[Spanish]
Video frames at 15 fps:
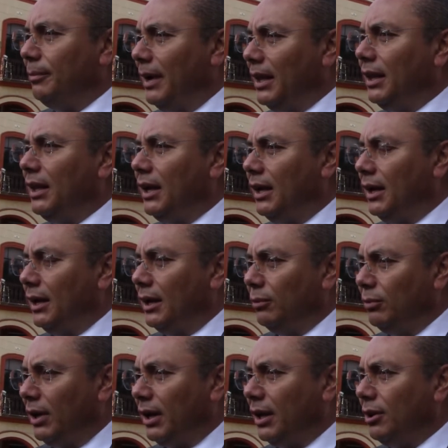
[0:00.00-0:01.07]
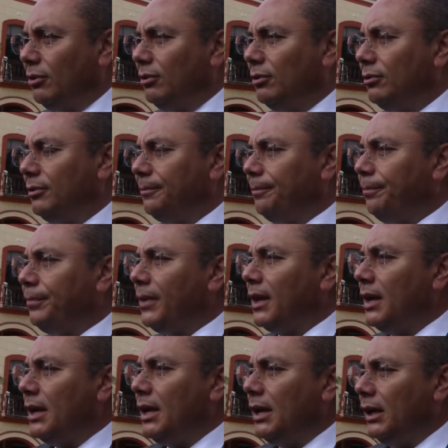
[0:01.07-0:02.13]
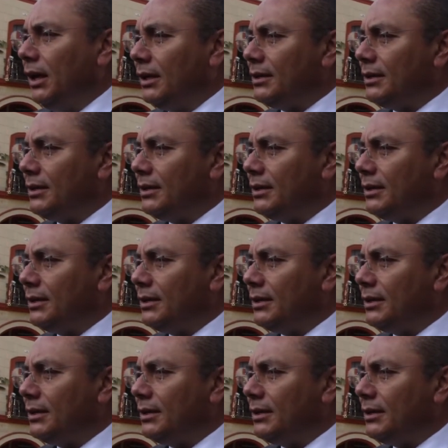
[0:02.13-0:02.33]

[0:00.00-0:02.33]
manda a un arqueólogo y